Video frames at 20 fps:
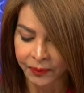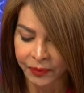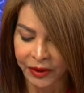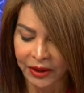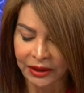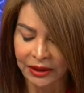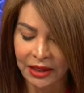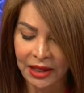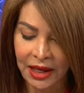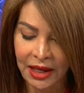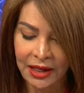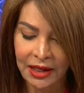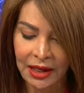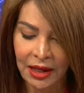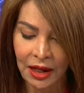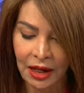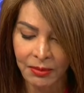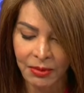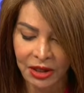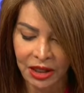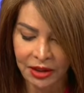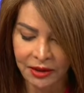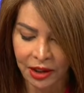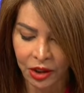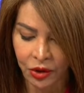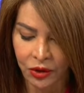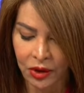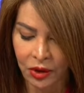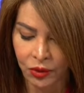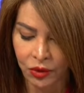que tiene el
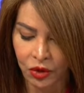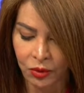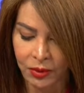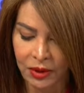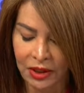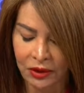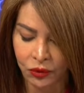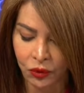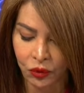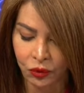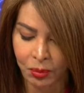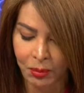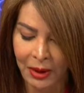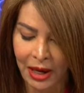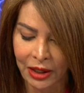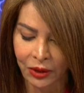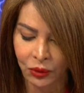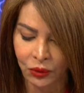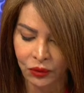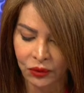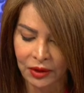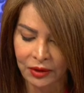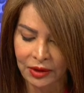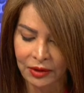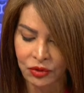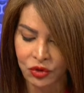Ministerio de Economía en sus manos,